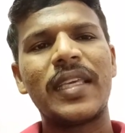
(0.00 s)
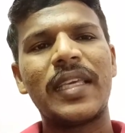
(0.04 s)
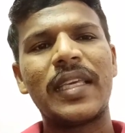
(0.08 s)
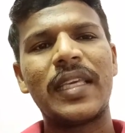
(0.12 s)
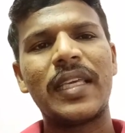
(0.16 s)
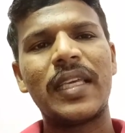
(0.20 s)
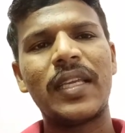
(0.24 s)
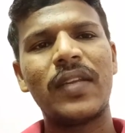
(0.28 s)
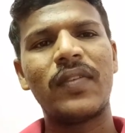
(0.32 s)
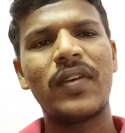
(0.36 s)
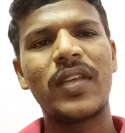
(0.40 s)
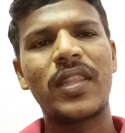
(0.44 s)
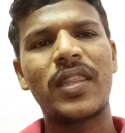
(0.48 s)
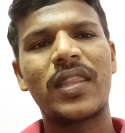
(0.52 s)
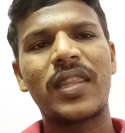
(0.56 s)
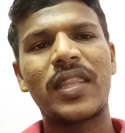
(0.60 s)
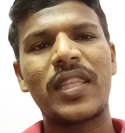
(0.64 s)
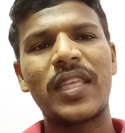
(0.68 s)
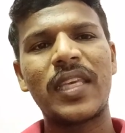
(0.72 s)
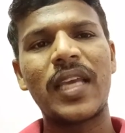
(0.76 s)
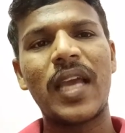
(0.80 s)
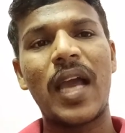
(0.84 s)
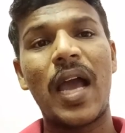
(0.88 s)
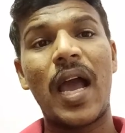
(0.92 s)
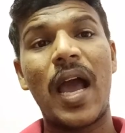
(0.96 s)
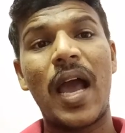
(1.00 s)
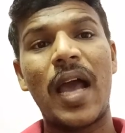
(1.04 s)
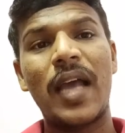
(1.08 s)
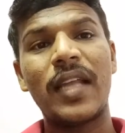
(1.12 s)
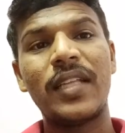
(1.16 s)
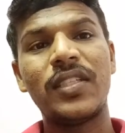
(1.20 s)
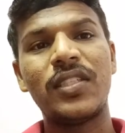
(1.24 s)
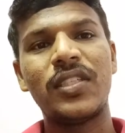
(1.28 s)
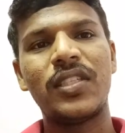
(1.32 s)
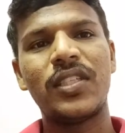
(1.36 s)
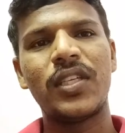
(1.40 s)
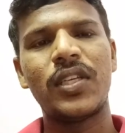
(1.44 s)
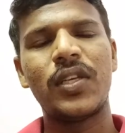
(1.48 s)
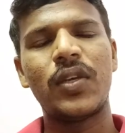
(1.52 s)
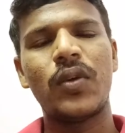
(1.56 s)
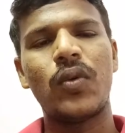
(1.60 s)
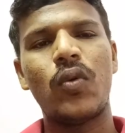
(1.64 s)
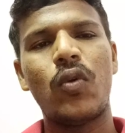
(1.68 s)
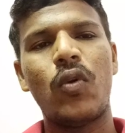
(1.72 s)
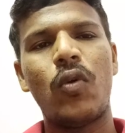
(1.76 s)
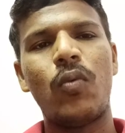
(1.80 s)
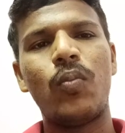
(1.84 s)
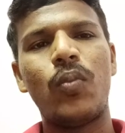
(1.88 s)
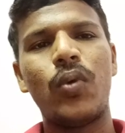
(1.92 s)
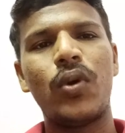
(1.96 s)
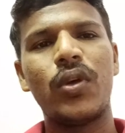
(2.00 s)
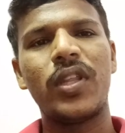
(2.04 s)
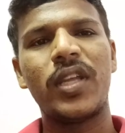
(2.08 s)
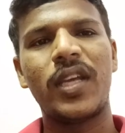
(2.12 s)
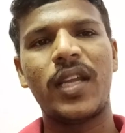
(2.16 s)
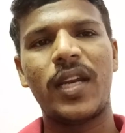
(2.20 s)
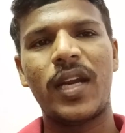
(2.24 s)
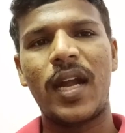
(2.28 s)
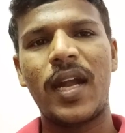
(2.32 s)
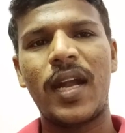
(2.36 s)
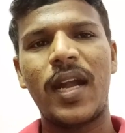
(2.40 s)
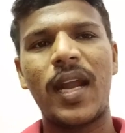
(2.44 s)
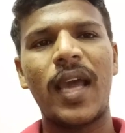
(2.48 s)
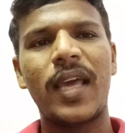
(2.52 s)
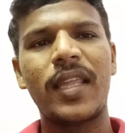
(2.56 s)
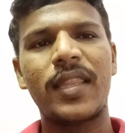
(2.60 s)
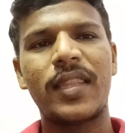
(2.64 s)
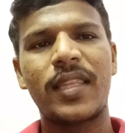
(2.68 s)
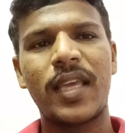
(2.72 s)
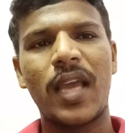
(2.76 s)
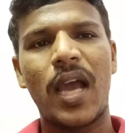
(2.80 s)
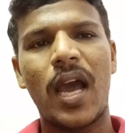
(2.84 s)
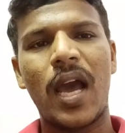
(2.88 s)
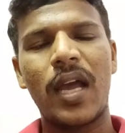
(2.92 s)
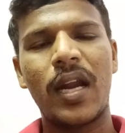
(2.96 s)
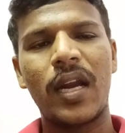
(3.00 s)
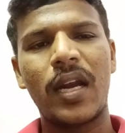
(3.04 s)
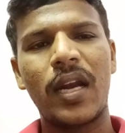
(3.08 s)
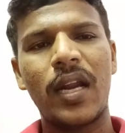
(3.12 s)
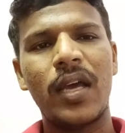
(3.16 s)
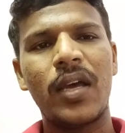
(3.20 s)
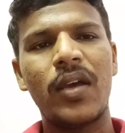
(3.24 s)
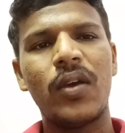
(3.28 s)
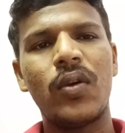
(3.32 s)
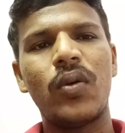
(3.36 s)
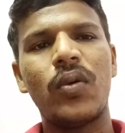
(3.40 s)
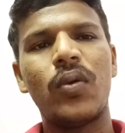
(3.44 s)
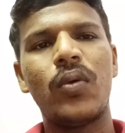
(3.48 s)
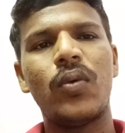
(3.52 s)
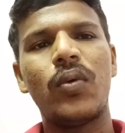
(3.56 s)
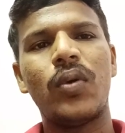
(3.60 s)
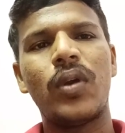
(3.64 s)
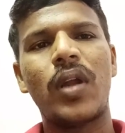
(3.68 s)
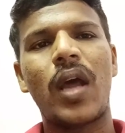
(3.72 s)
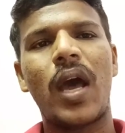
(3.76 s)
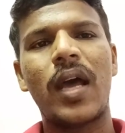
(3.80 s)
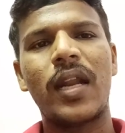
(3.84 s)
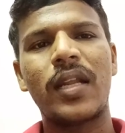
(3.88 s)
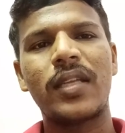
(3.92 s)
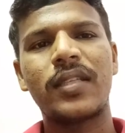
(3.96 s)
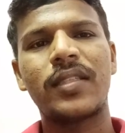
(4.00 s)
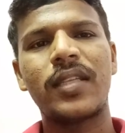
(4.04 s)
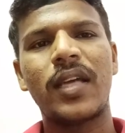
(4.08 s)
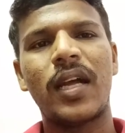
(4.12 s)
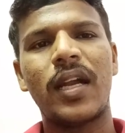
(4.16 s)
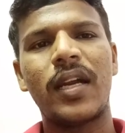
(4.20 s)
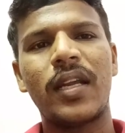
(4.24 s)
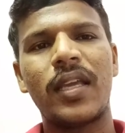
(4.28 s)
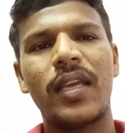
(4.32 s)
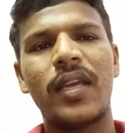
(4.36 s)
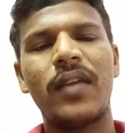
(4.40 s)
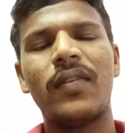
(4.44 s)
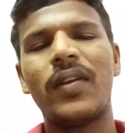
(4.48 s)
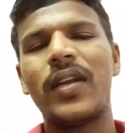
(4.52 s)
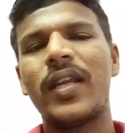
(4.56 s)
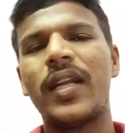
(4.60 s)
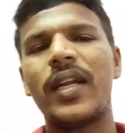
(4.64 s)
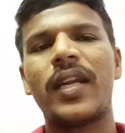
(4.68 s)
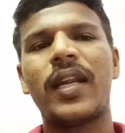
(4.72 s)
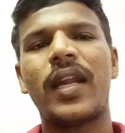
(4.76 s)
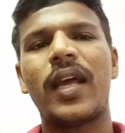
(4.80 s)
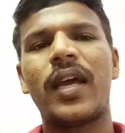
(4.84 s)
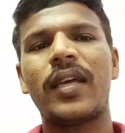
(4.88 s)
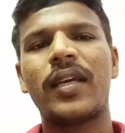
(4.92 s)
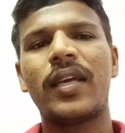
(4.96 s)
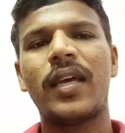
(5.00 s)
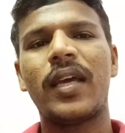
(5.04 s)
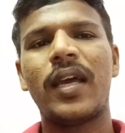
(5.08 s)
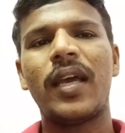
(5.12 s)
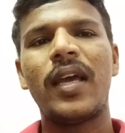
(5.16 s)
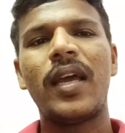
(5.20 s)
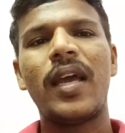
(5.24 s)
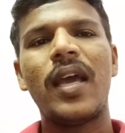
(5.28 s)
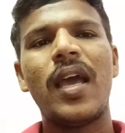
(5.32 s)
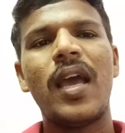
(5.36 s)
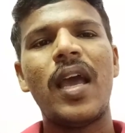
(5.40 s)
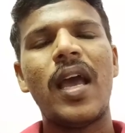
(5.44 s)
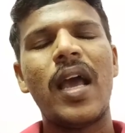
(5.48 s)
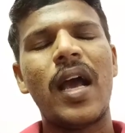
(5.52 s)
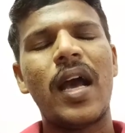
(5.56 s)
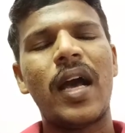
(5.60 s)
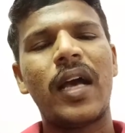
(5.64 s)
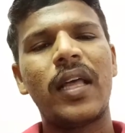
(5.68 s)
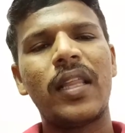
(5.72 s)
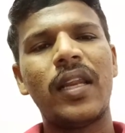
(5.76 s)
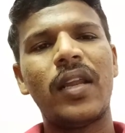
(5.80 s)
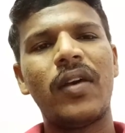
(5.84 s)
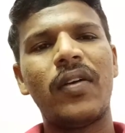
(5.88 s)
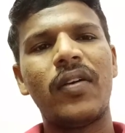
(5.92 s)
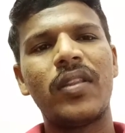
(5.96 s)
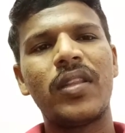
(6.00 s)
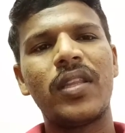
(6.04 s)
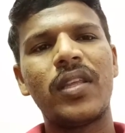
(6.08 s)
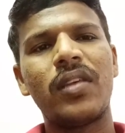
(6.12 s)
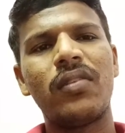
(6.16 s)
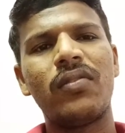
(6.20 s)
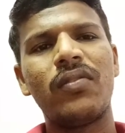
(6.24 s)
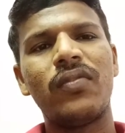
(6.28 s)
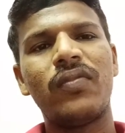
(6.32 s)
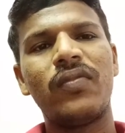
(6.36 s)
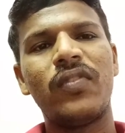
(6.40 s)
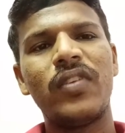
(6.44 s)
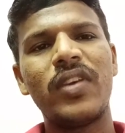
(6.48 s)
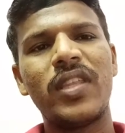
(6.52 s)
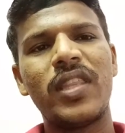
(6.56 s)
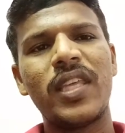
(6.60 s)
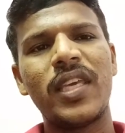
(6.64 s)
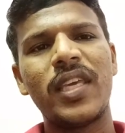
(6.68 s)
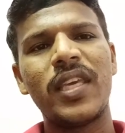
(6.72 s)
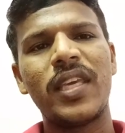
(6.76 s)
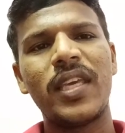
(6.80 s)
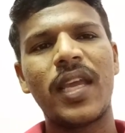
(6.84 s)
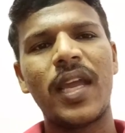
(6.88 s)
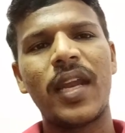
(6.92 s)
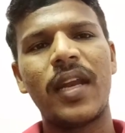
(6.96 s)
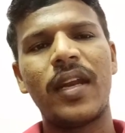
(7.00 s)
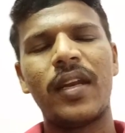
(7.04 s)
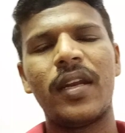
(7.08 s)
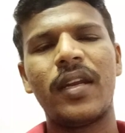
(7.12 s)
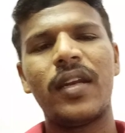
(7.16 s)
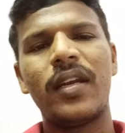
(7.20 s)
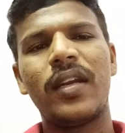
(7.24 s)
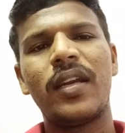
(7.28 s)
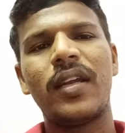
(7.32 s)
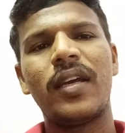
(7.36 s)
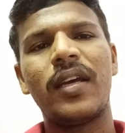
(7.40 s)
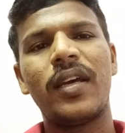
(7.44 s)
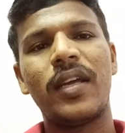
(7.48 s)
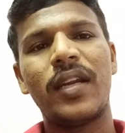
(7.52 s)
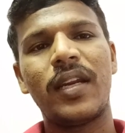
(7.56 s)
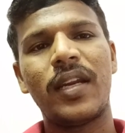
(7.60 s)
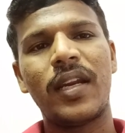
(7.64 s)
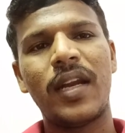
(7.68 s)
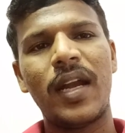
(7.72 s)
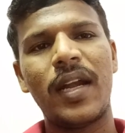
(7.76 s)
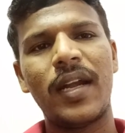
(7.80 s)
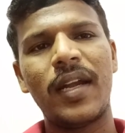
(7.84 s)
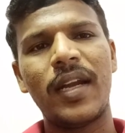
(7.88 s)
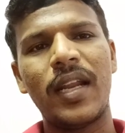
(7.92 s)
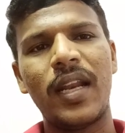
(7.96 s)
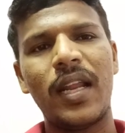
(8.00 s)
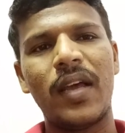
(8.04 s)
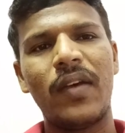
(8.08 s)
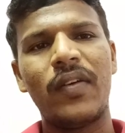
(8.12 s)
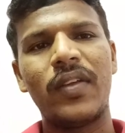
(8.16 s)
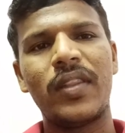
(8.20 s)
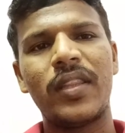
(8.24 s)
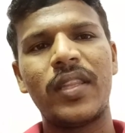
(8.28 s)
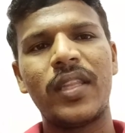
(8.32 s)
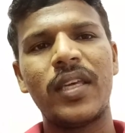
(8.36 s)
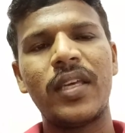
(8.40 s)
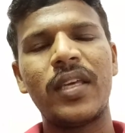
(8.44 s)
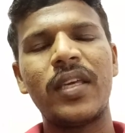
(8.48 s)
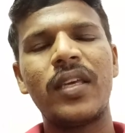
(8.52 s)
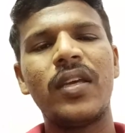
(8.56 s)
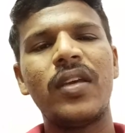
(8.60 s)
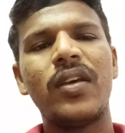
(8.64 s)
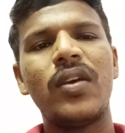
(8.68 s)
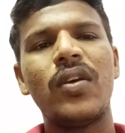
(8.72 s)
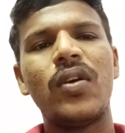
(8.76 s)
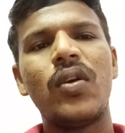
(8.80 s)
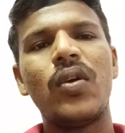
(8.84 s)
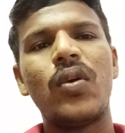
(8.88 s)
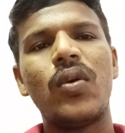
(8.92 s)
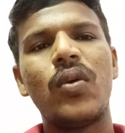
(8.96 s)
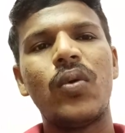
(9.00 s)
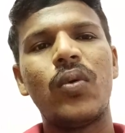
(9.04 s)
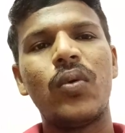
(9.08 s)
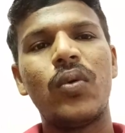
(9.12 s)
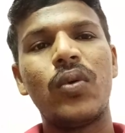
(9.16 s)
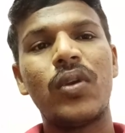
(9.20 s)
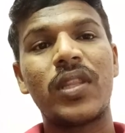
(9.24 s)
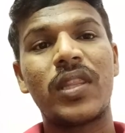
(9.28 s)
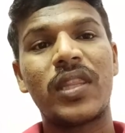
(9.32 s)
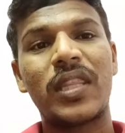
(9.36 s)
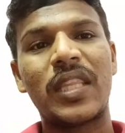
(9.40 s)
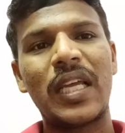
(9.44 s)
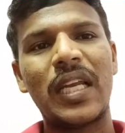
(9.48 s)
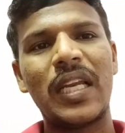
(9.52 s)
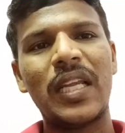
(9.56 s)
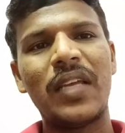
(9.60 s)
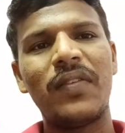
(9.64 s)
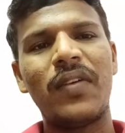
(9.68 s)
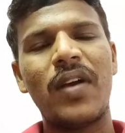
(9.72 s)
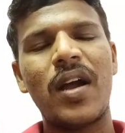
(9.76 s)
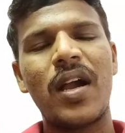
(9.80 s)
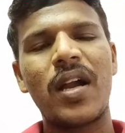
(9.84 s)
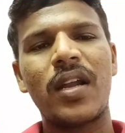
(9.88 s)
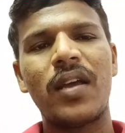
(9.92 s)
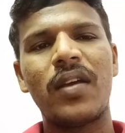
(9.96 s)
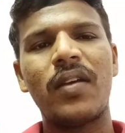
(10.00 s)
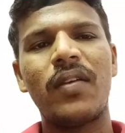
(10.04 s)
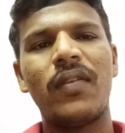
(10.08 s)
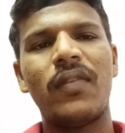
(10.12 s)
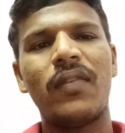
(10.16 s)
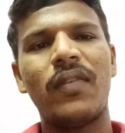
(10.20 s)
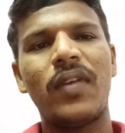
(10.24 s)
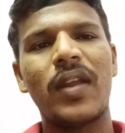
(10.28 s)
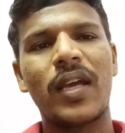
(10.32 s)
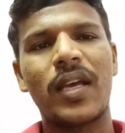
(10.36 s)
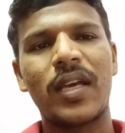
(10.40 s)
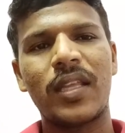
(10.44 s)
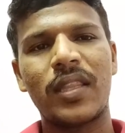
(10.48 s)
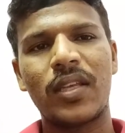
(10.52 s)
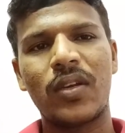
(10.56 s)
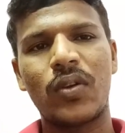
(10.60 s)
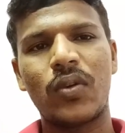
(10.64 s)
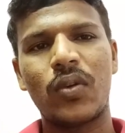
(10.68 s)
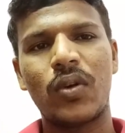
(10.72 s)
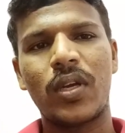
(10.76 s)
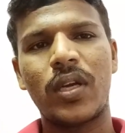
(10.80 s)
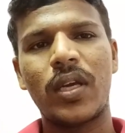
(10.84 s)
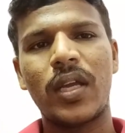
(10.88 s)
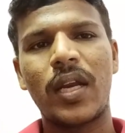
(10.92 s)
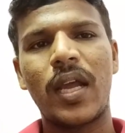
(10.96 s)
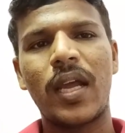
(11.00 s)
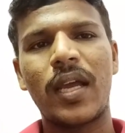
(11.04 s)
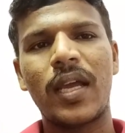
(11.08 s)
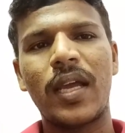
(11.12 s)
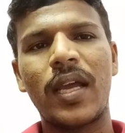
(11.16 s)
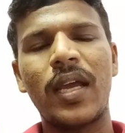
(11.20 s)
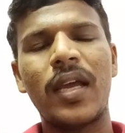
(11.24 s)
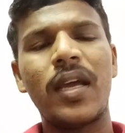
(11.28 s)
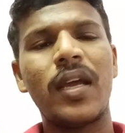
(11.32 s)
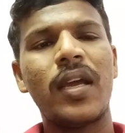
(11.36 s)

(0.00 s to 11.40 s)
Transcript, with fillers: இருபத்தி அஞ்சு ஒம்பது ரெண்டாயிரத்தி ஆறில் ஒரு அரசாணையை வெளியிடுறாங்க அதில் வந்து விதி எண் ரெண்டில் வந்து ஒரு தெளிவான விளக்கத்தை கொடுக்குறாங்க